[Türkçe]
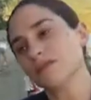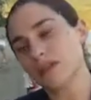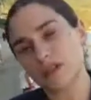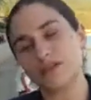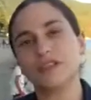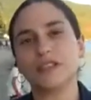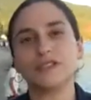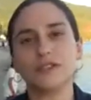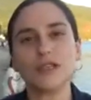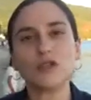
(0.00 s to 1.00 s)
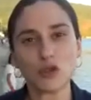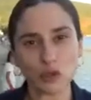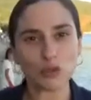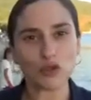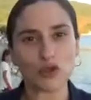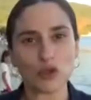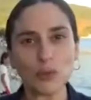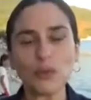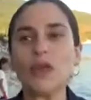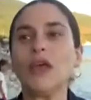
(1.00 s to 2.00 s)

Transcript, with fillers: vakıf tarafından sorumlusuyum.